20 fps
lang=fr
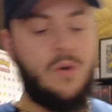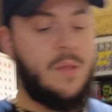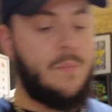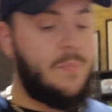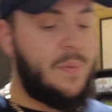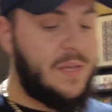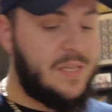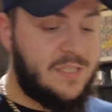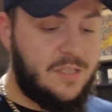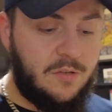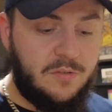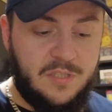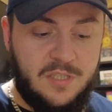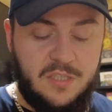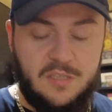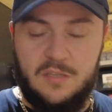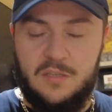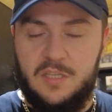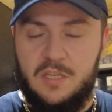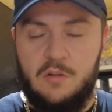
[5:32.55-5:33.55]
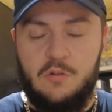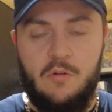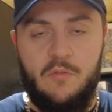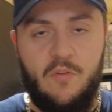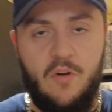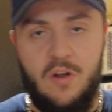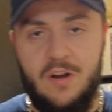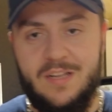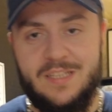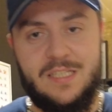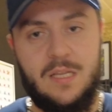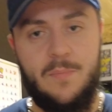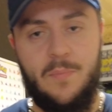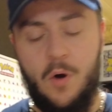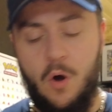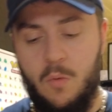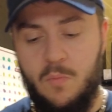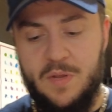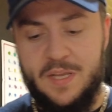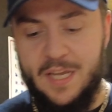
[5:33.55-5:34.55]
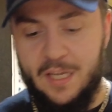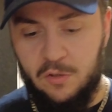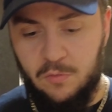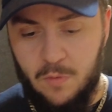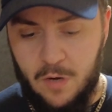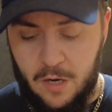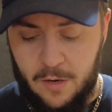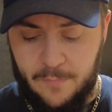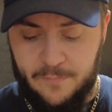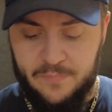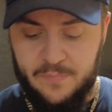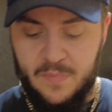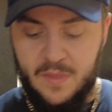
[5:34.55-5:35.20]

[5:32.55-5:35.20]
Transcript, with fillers: les personnes qui, le veulent, hein, c'est pas obligatoire.